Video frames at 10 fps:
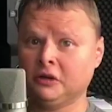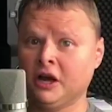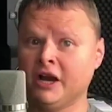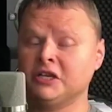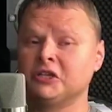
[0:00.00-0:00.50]

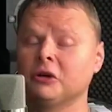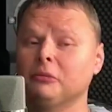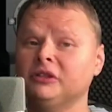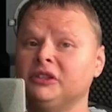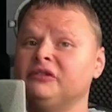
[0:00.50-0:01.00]
а еще
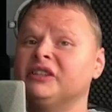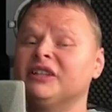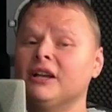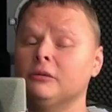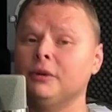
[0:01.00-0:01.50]
будьте всегда
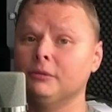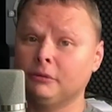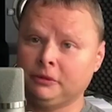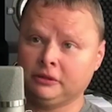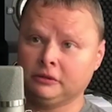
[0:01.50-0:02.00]

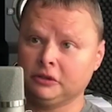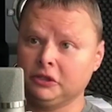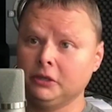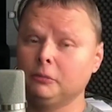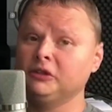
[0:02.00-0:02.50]
любимыми
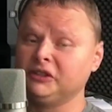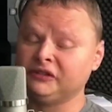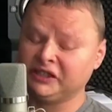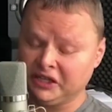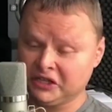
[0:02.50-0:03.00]
и будьте
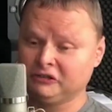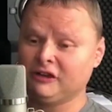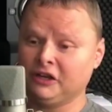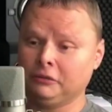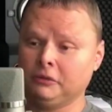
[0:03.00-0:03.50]
всегда
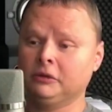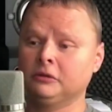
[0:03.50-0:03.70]
желанными.